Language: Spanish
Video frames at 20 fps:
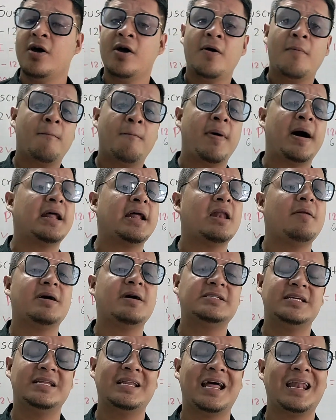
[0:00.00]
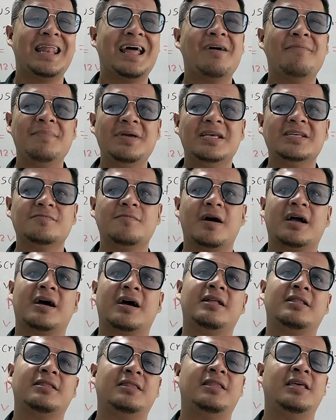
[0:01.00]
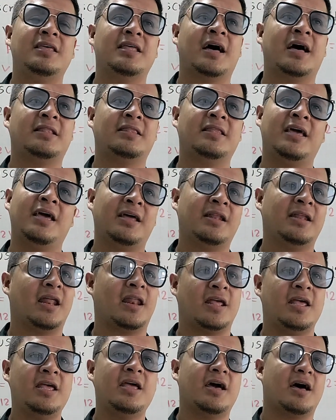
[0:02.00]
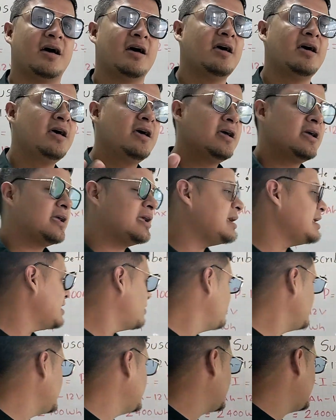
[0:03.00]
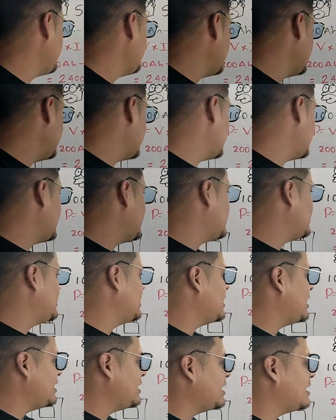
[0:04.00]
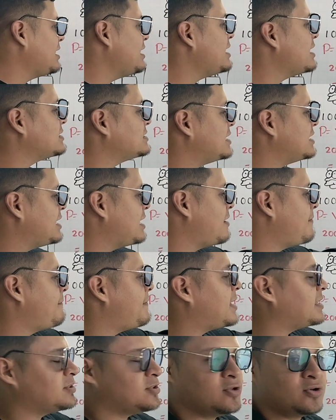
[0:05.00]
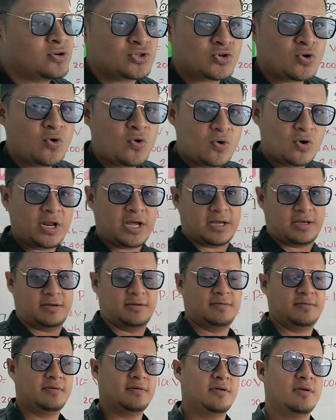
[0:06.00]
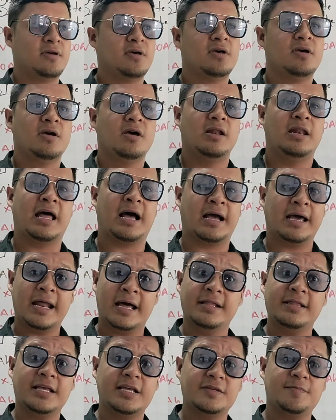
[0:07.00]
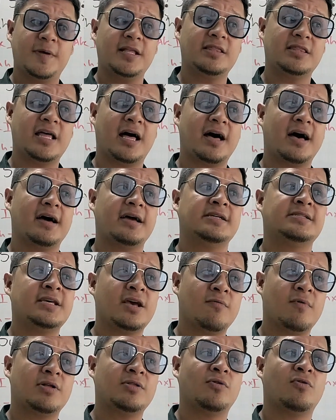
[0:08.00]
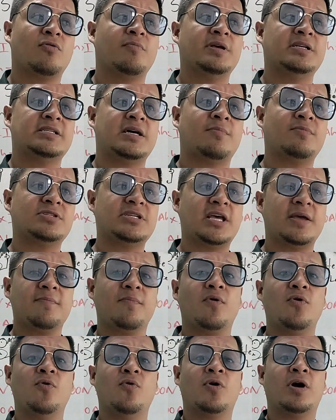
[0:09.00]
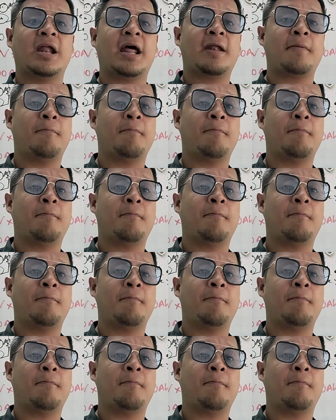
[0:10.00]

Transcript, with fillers: van a almacenar la misma cantidad de energía, que la unidad de medida de la, energía serían vatios hora. La gran desventaja es que cuando comenzamos a involucrar